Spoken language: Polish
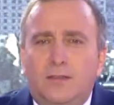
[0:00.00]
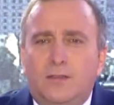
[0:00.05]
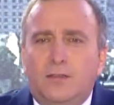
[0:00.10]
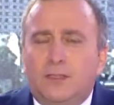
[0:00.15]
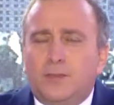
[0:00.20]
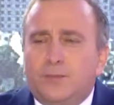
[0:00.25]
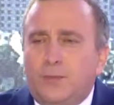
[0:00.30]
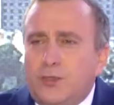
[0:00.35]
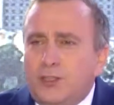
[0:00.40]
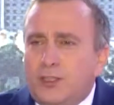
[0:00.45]

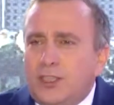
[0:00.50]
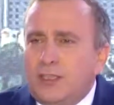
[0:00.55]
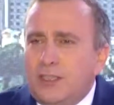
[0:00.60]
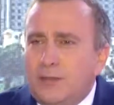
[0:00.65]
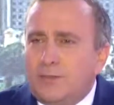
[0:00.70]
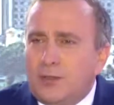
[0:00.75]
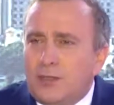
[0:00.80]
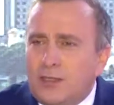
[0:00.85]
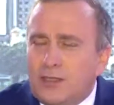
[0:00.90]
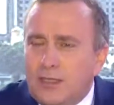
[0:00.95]
To
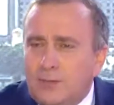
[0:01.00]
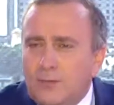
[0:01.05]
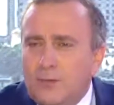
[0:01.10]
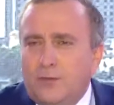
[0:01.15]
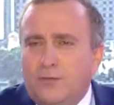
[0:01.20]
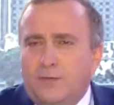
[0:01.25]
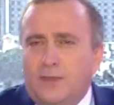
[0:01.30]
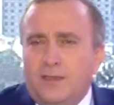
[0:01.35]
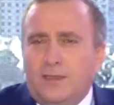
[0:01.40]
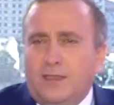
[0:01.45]
spojrzenie
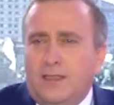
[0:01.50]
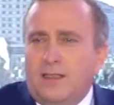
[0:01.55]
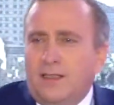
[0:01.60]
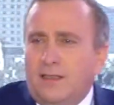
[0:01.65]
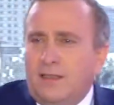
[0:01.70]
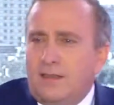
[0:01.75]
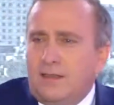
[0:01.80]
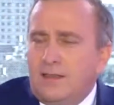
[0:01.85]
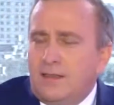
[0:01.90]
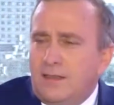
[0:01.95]
programowe
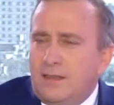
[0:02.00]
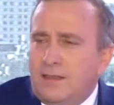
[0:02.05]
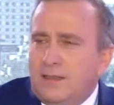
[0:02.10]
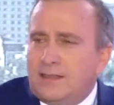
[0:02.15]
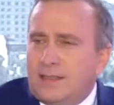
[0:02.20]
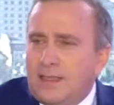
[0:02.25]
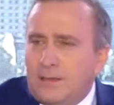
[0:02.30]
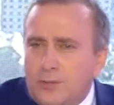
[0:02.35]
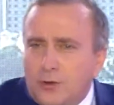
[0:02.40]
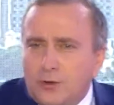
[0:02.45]
na
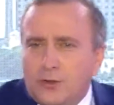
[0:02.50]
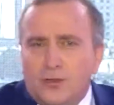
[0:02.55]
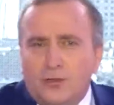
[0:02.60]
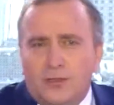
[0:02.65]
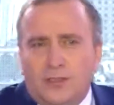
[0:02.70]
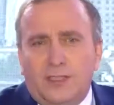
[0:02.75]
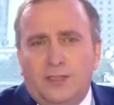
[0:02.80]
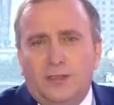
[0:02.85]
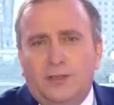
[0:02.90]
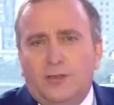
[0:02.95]

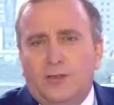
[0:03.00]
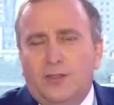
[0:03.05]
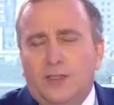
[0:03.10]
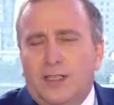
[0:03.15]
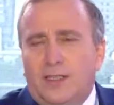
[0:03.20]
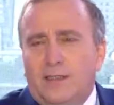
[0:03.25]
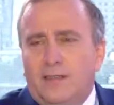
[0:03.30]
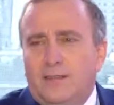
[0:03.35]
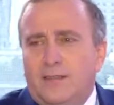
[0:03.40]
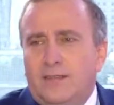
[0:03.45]
samorząd
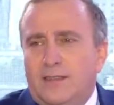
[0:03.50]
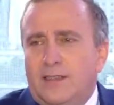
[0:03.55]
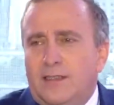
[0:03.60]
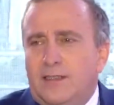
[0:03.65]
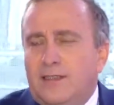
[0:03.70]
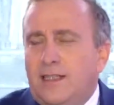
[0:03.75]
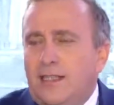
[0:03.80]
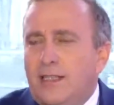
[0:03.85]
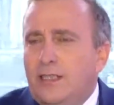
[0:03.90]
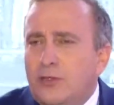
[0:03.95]
terytorialny,
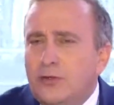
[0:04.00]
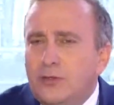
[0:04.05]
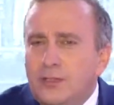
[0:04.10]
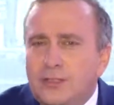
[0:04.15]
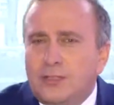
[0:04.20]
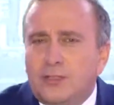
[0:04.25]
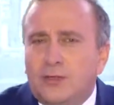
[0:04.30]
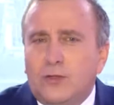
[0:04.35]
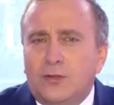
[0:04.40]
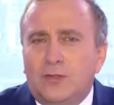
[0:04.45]
na jego
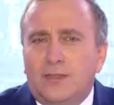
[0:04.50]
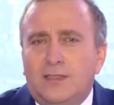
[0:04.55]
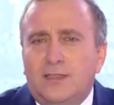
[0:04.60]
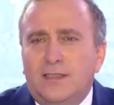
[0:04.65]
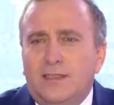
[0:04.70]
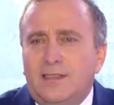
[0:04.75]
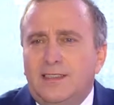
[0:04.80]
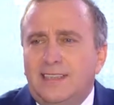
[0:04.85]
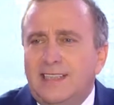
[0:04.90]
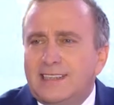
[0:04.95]

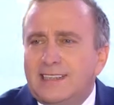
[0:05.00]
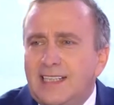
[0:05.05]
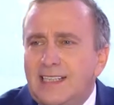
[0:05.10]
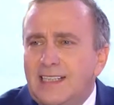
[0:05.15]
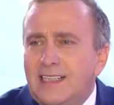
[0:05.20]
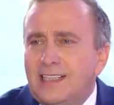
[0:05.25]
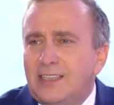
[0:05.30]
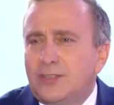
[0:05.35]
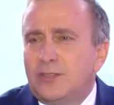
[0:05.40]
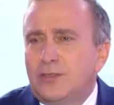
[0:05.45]
istotę,
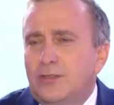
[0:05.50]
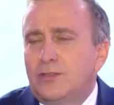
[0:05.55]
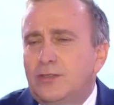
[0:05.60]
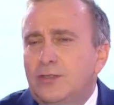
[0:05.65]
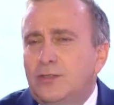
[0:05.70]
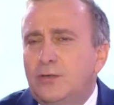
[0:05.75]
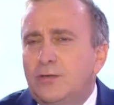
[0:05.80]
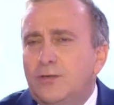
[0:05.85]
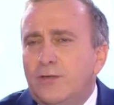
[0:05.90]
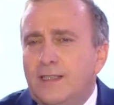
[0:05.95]

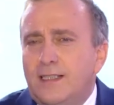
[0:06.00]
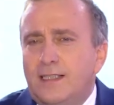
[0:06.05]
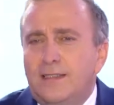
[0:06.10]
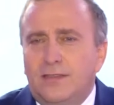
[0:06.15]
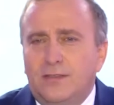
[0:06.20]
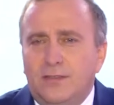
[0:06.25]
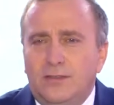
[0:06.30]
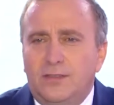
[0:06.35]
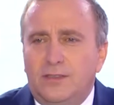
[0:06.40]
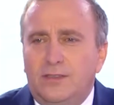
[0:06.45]
niezależność,
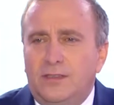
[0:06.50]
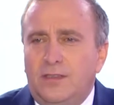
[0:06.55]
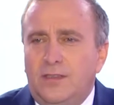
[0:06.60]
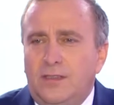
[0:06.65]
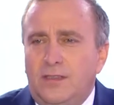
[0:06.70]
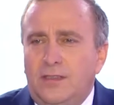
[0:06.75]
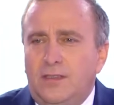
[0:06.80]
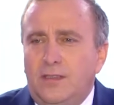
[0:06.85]
suwerenność,